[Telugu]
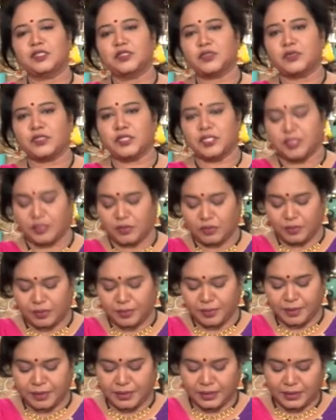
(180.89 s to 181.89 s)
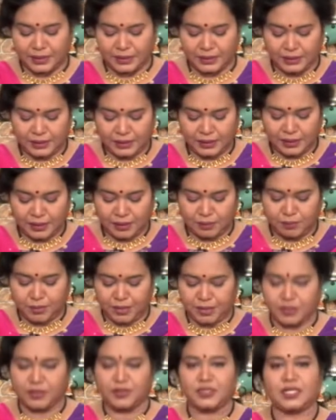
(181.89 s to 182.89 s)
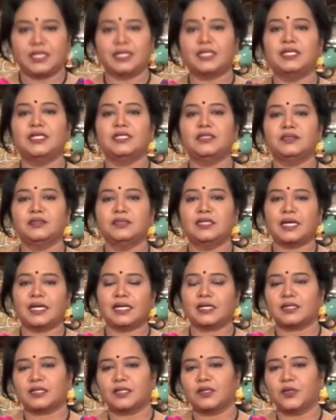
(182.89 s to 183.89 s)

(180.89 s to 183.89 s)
జ్యూస్ తీసుకోవటం ఎందుకంటే బీట్రూట్ ఇక్కడ నేను డైరెక్ట్గా